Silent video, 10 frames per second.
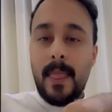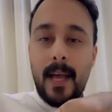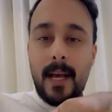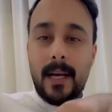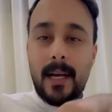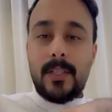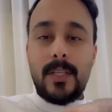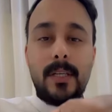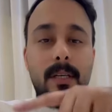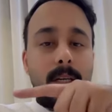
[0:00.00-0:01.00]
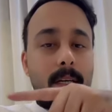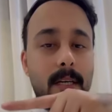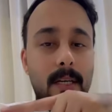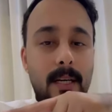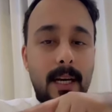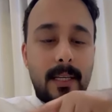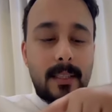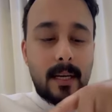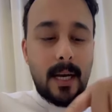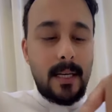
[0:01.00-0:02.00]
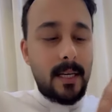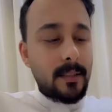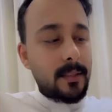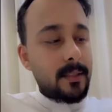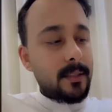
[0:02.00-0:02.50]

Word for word: آه، اكشن اختر اي نص